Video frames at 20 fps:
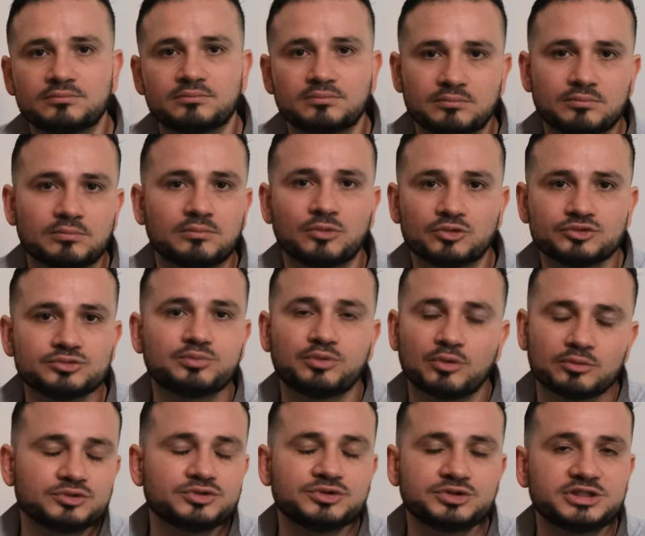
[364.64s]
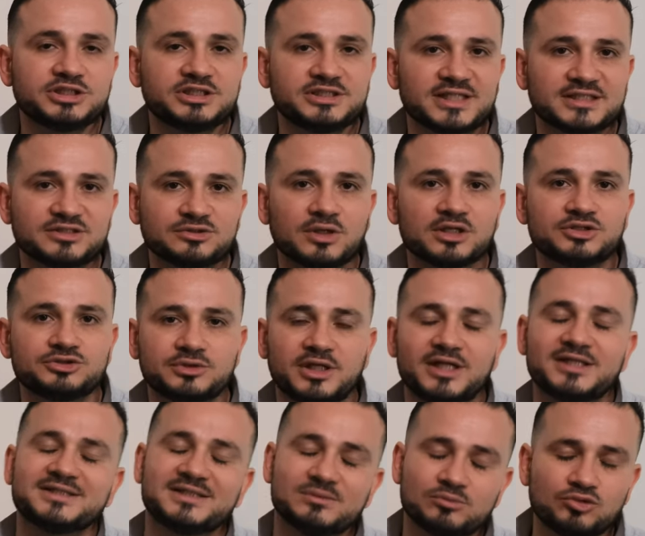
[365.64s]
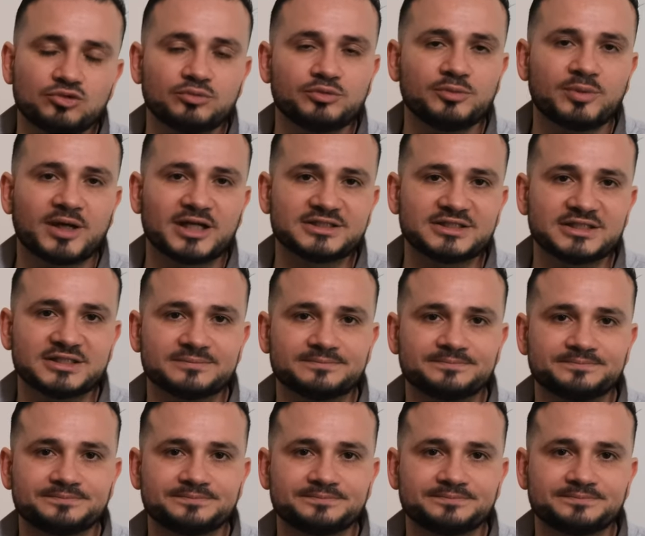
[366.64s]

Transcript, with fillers: pour mon utilisation actuelle, c'est beaucoup plus pratique.